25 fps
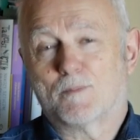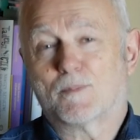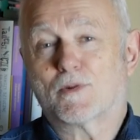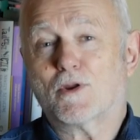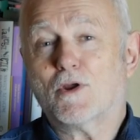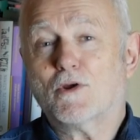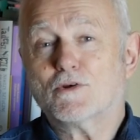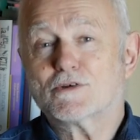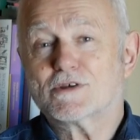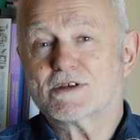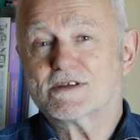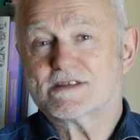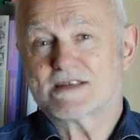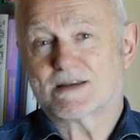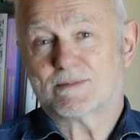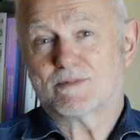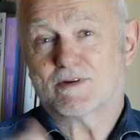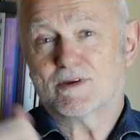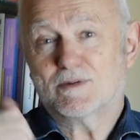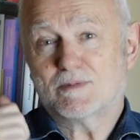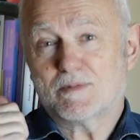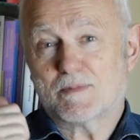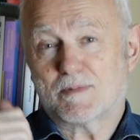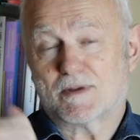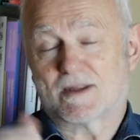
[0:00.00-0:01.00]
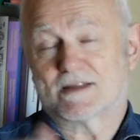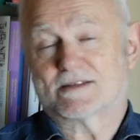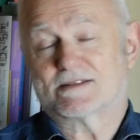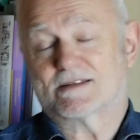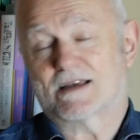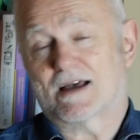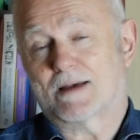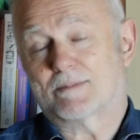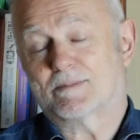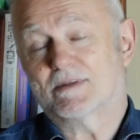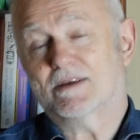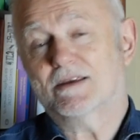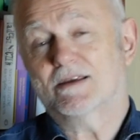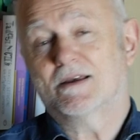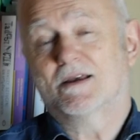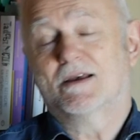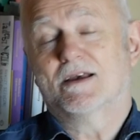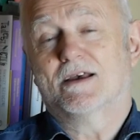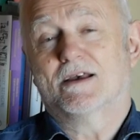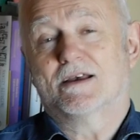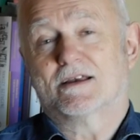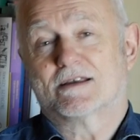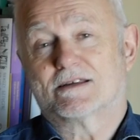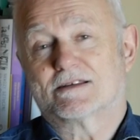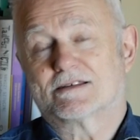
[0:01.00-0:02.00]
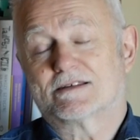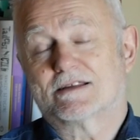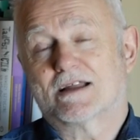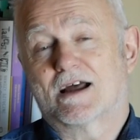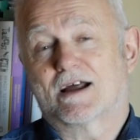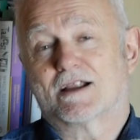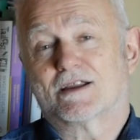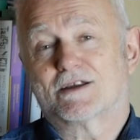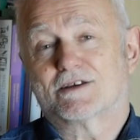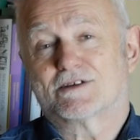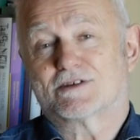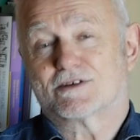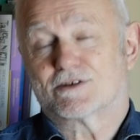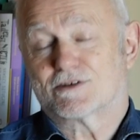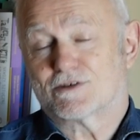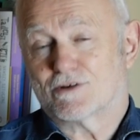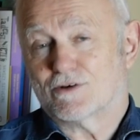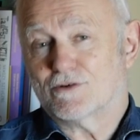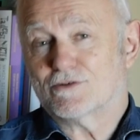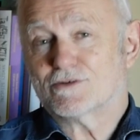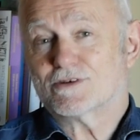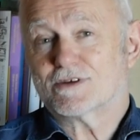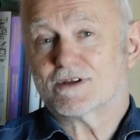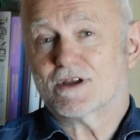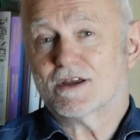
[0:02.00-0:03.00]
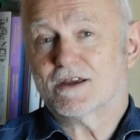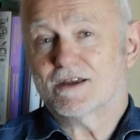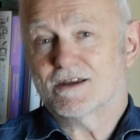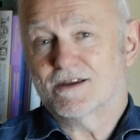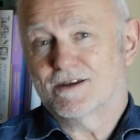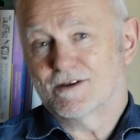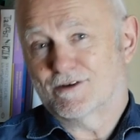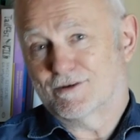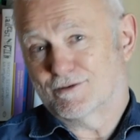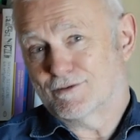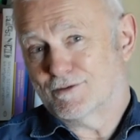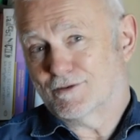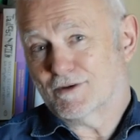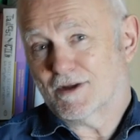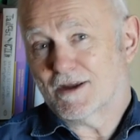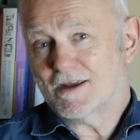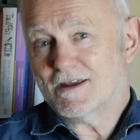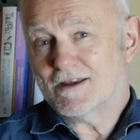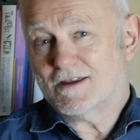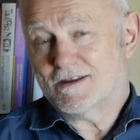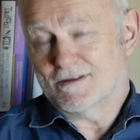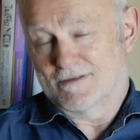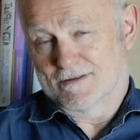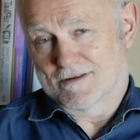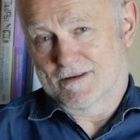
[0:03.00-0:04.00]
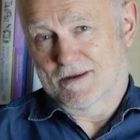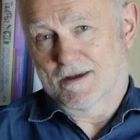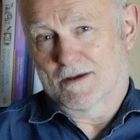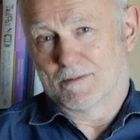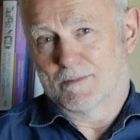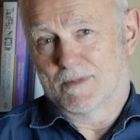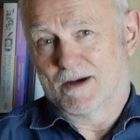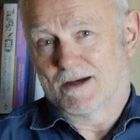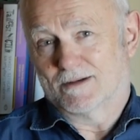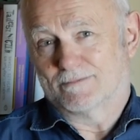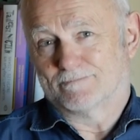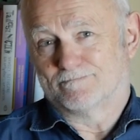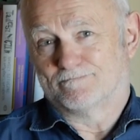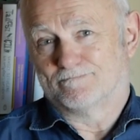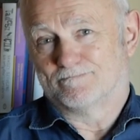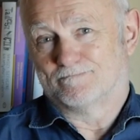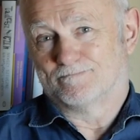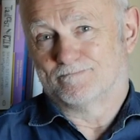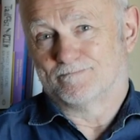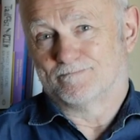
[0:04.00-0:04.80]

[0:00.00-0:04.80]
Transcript: Proszę za moimi plecami znaleźć książkę, której nie ma.